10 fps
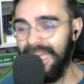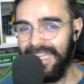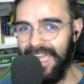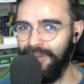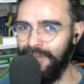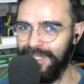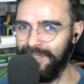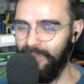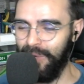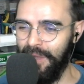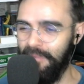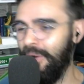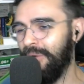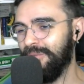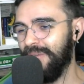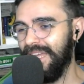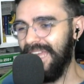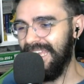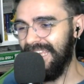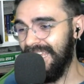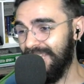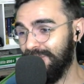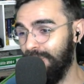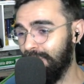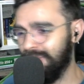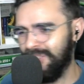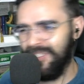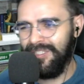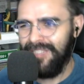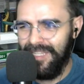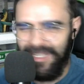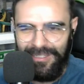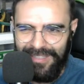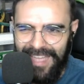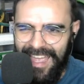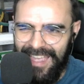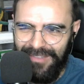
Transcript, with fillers: Quem gosta de Pokémon e jogo de tiro, né?